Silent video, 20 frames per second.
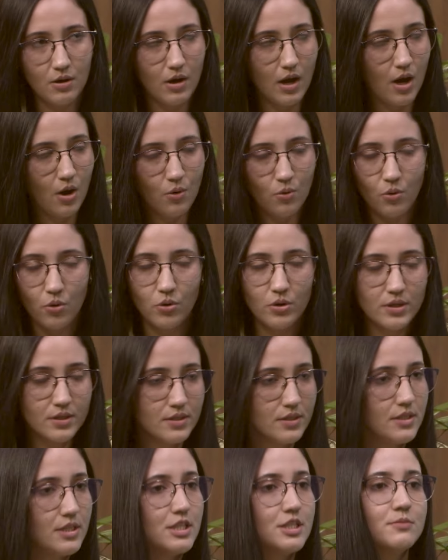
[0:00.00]

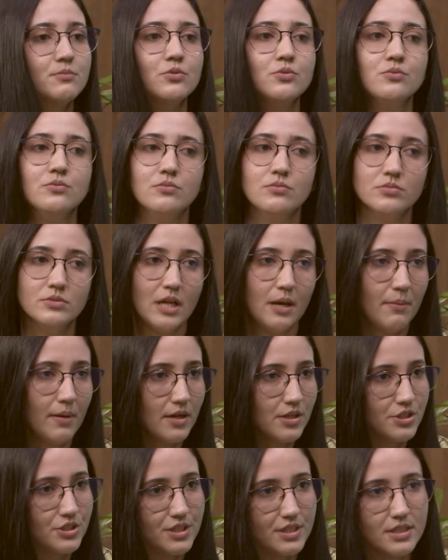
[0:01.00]
alcoolismo,
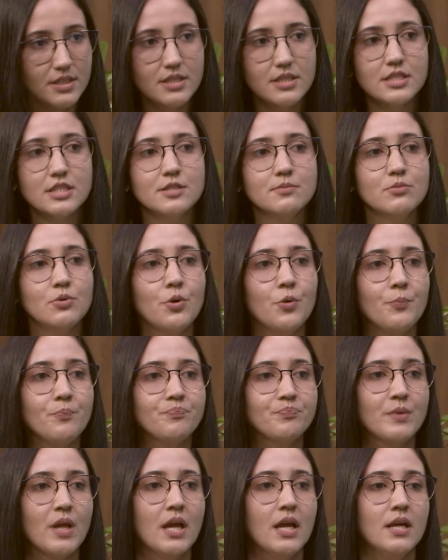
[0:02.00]
tabagismo,
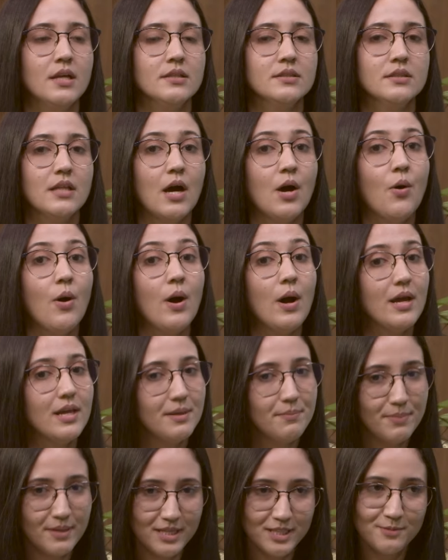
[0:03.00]
então,
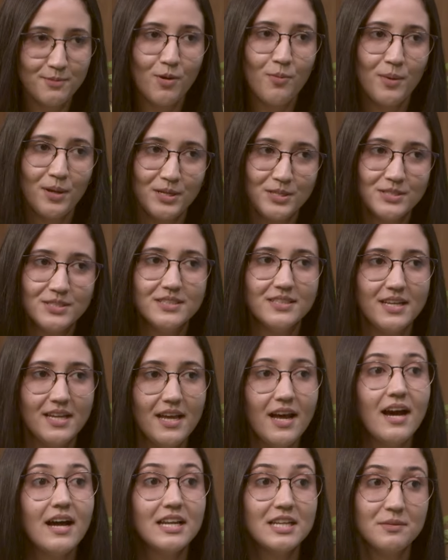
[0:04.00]
e principalmente né,
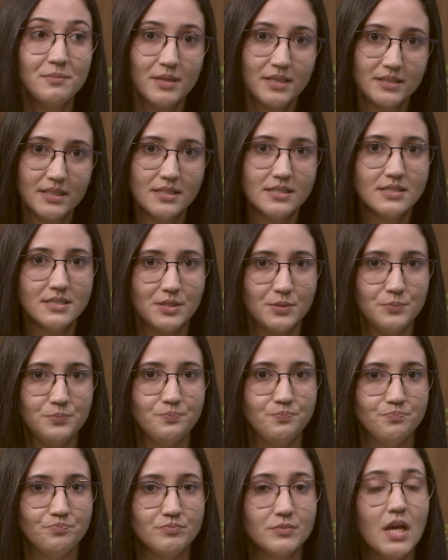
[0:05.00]
a alimentação.
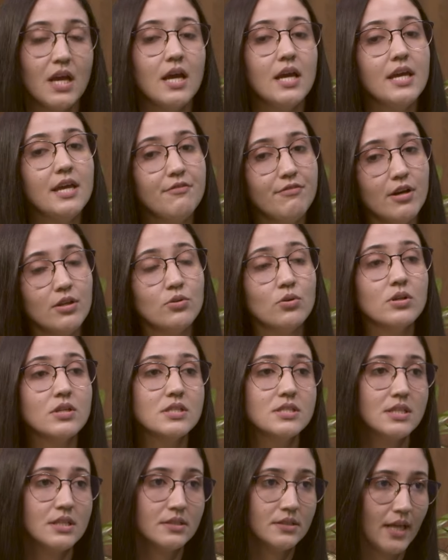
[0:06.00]
E
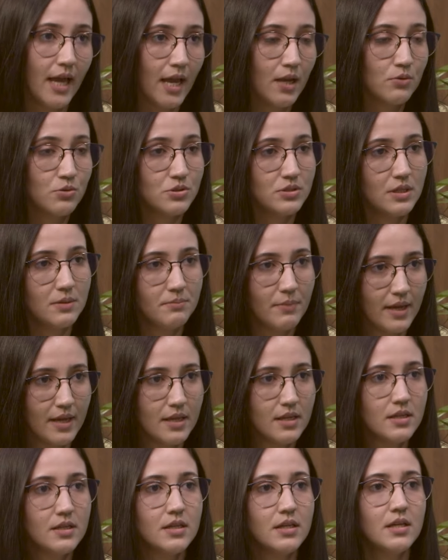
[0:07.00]
fatores internos
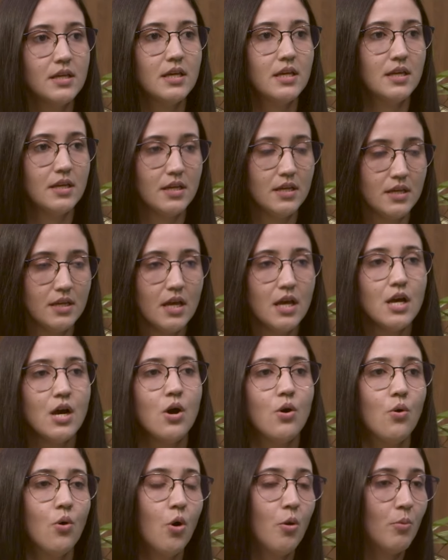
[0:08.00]
também, que
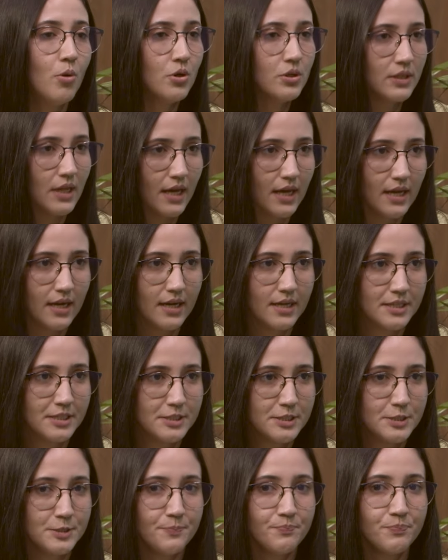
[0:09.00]

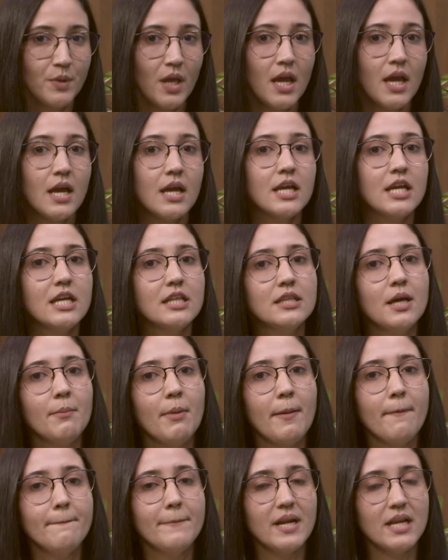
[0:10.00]
hormonais, que
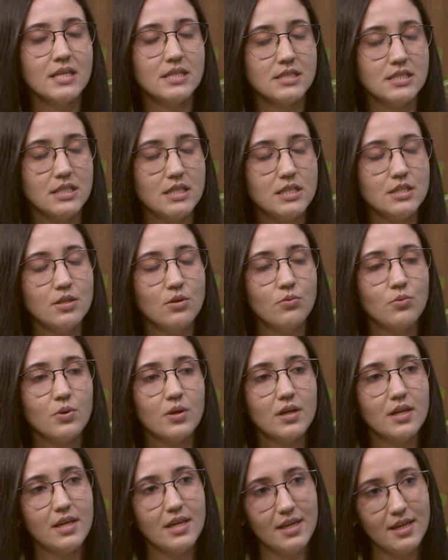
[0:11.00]
também precisam
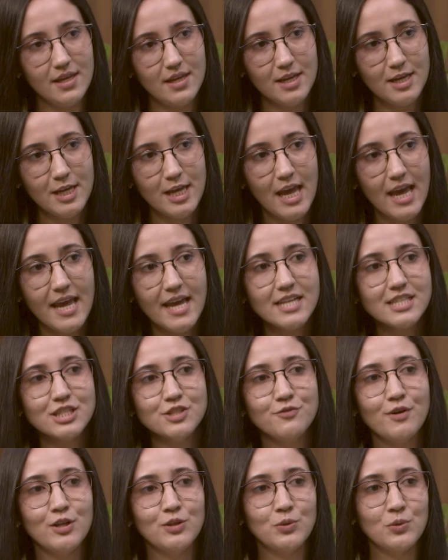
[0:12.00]
que
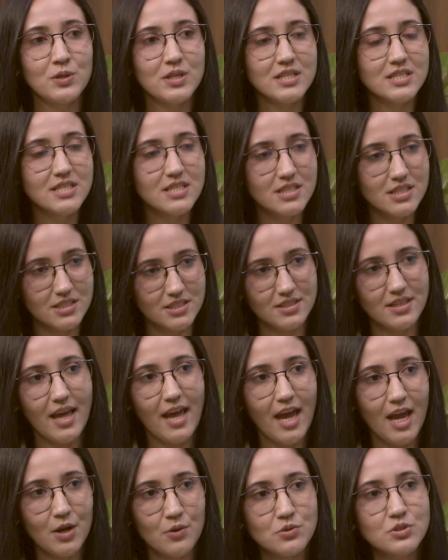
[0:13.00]
esses fatores
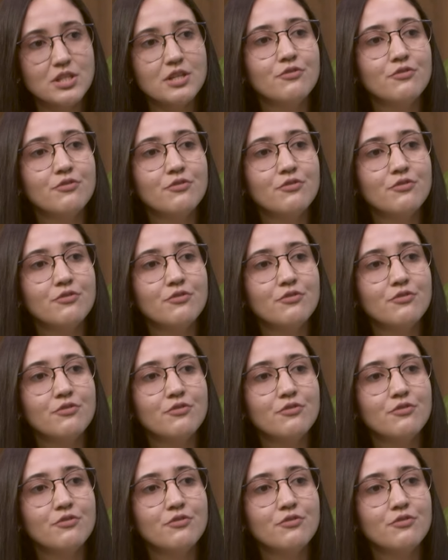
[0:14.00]
externos